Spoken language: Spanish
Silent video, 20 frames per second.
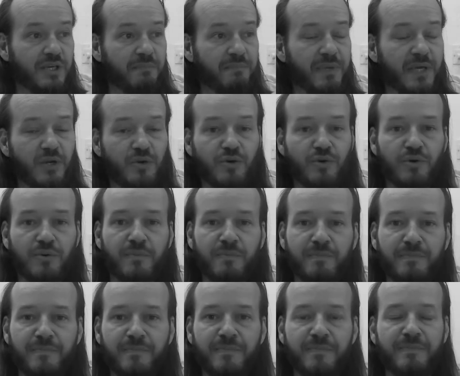Pero
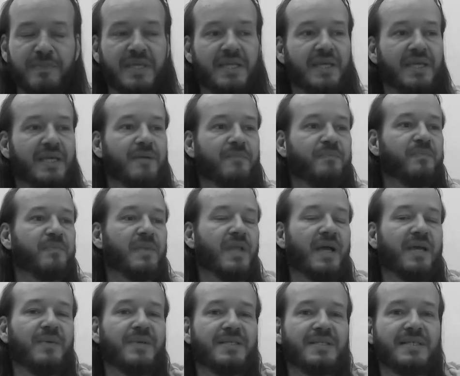mire,
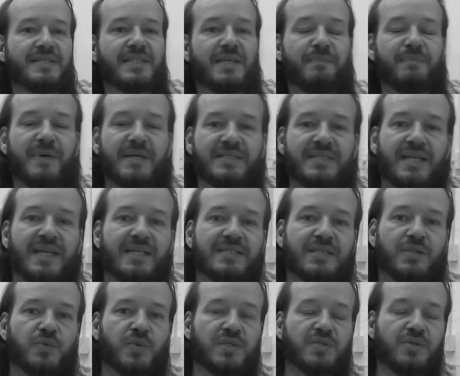hay veces que pasan las
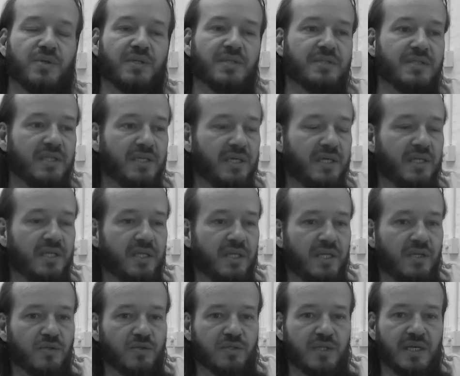situaciones y,
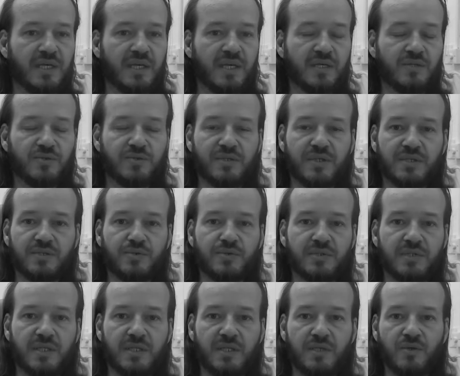nos, ha,
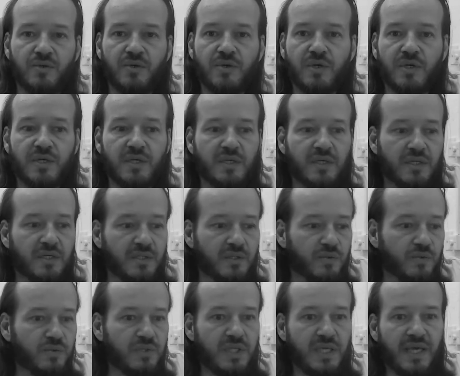sucedido.
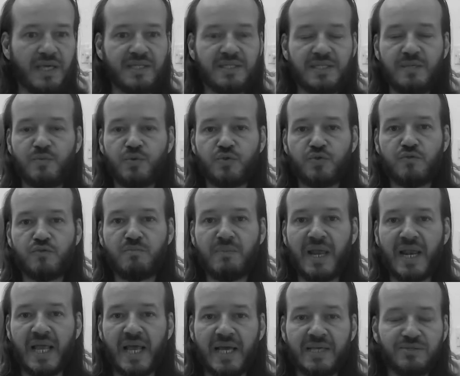Un día hicimos un
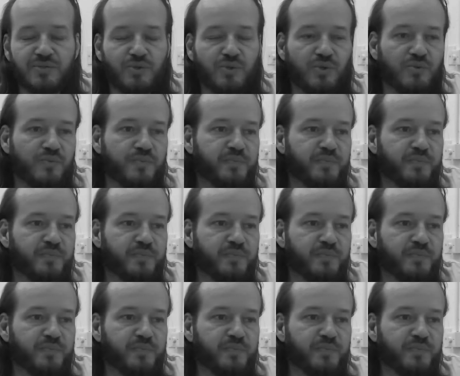mal gasto,